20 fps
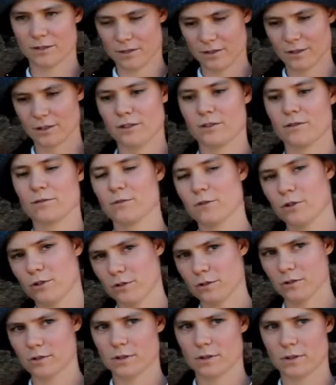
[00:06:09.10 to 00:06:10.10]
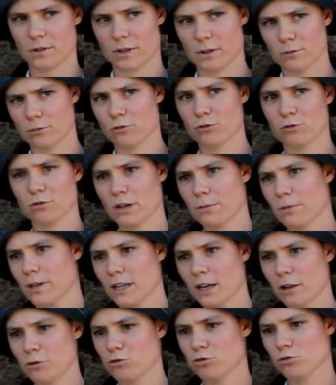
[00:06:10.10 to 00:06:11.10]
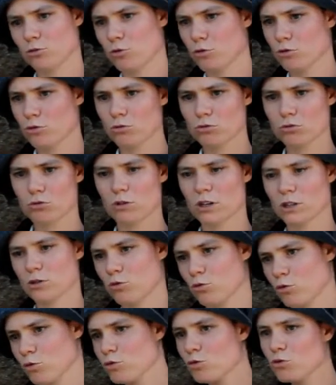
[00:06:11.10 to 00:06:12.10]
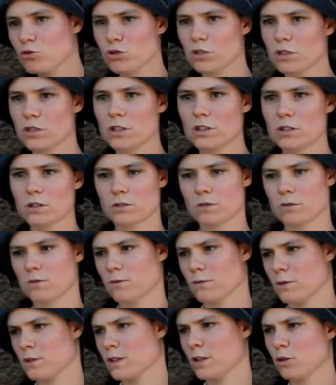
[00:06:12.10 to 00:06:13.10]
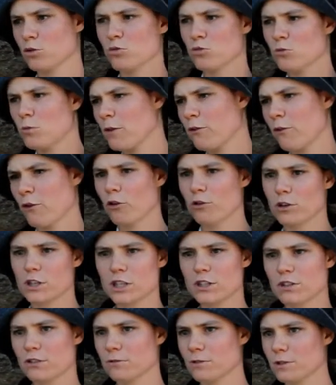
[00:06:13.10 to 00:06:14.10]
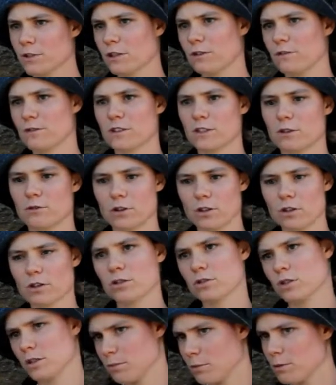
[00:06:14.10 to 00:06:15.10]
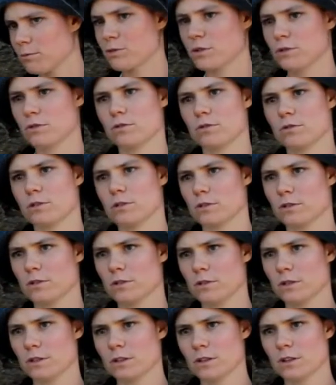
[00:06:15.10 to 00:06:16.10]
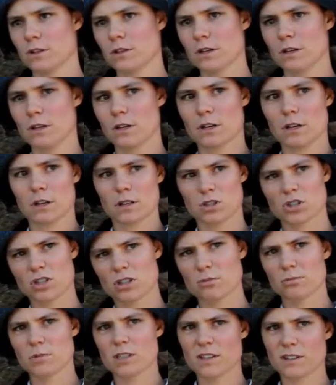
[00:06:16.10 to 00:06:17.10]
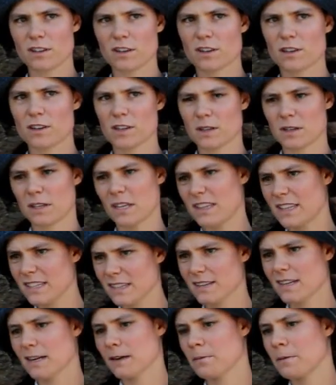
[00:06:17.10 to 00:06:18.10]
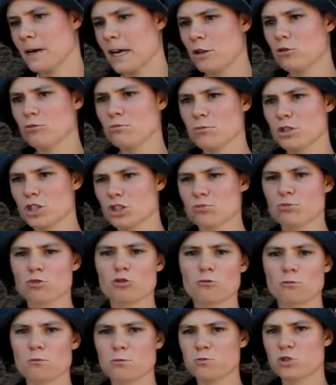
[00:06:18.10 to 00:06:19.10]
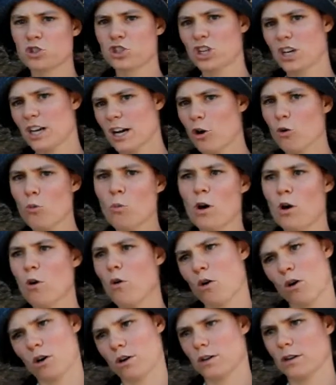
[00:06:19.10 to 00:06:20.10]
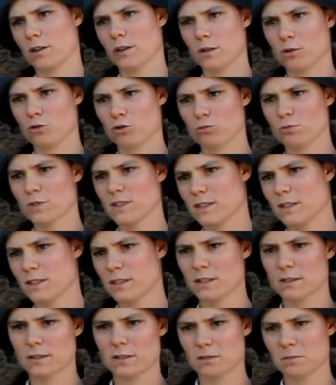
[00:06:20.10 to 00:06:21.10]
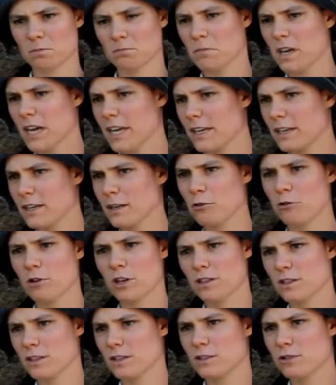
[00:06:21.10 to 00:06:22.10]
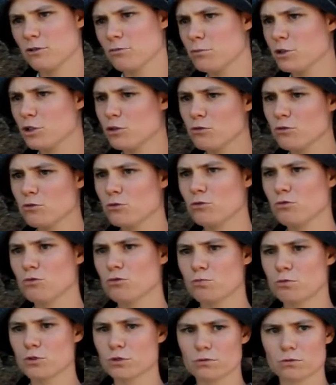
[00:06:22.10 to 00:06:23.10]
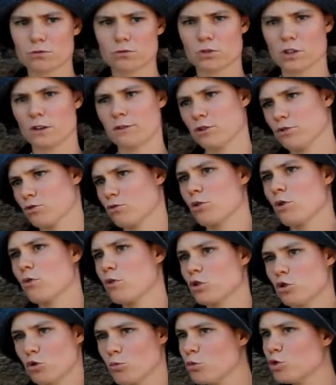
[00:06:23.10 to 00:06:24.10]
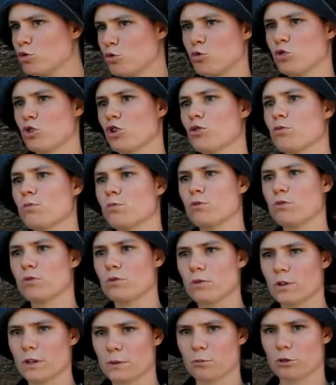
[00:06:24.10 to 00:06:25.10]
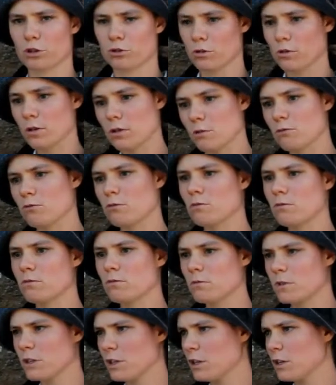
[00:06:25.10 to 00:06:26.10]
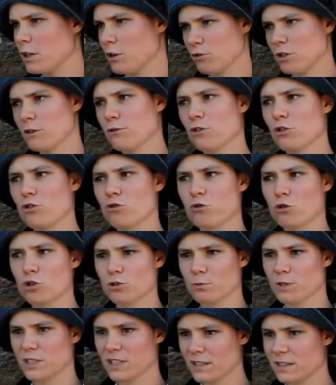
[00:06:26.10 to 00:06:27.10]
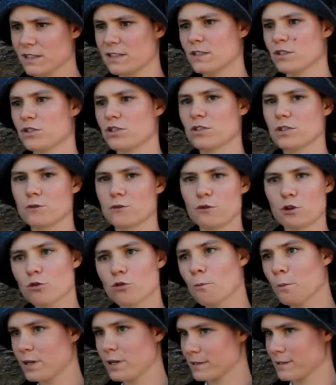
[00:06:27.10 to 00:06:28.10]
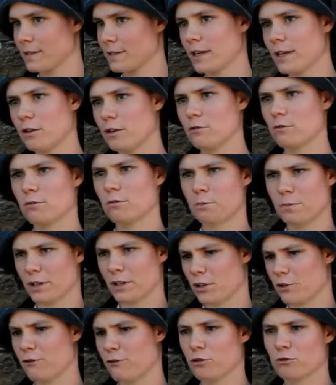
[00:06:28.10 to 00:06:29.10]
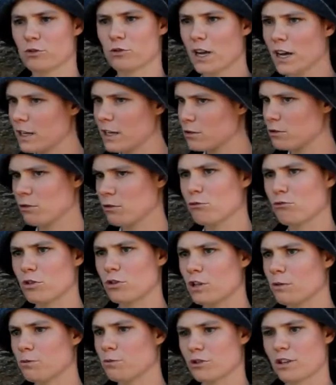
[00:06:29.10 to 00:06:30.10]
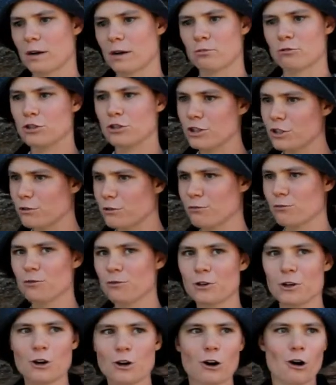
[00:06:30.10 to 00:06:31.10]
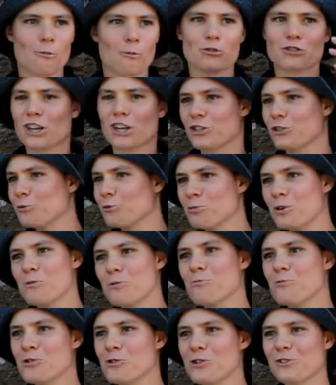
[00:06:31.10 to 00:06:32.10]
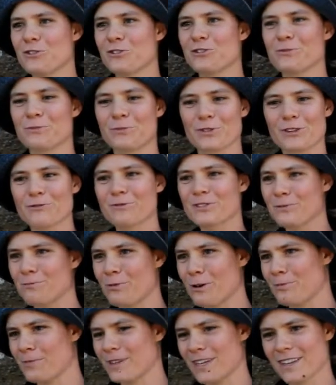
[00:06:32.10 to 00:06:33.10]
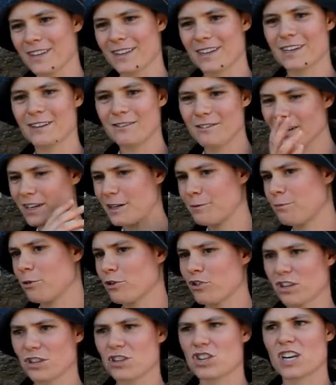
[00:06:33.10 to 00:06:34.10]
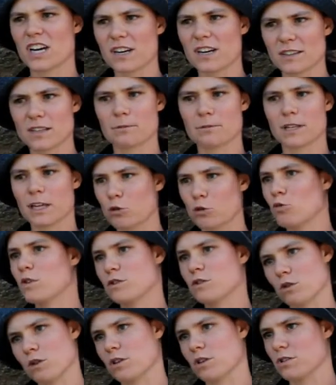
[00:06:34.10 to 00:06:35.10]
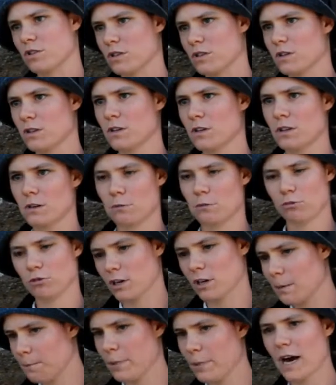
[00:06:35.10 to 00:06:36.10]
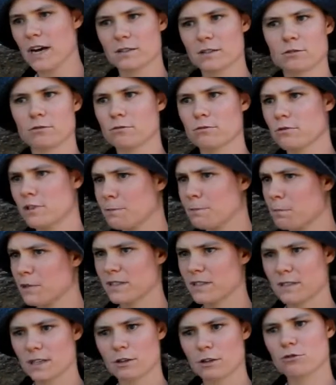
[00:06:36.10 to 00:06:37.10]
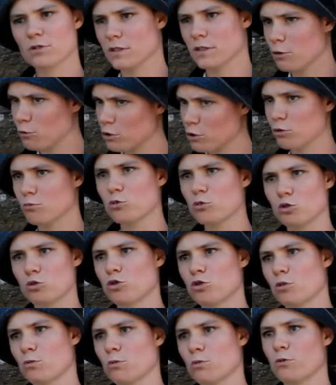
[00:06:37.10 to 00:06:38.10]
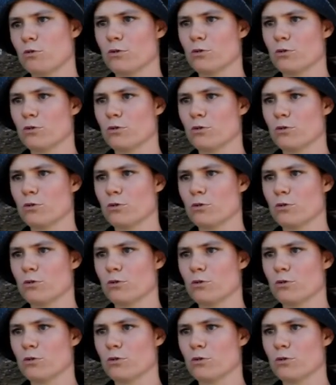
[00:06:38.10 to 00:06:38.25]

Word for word: Sim, vou, Portanto, trabalhá-los todos, quase todos os dias, tendo uma folguinha ou outra de vez em quando, que eles também precisam. Quantas de... horas por dia? Geralmente é de trabalho mesmo, não chega a uma hora. Costuma ser meia, 45 minutos, porque os cavalos não aguentam muito tempo, porque é um, um nível de esforço bastante exigente. Se for um passeio para desfrutar só o dia porque está bonito, ou porque está a chover muito e não podemos ir para o picadeiro, aí podem chegar a trabalhar duas horas. Porque a passo, nem passeios, aguentam muito tempo.